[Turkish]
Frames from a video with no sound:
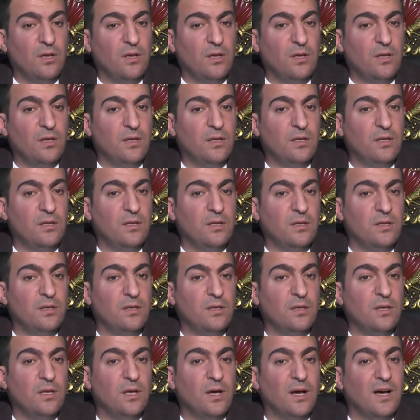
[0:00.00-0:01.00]
Ee,
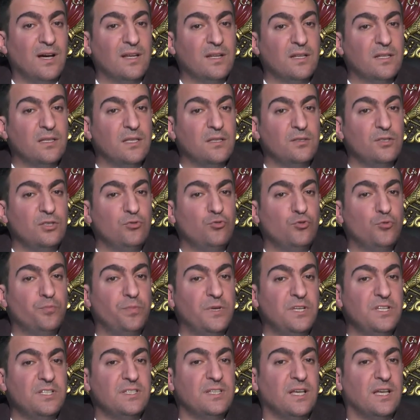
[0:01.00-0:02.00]
arada
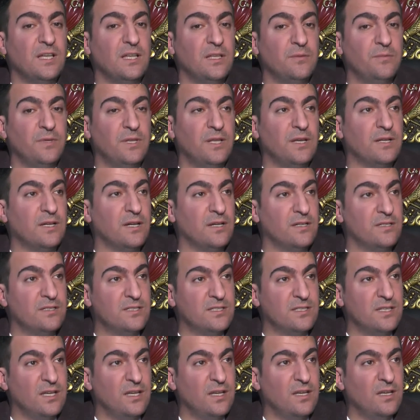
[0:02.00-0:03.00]
3-5 tane bile
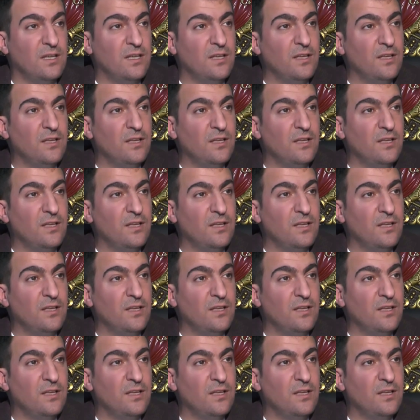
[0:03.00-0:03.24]
karışsa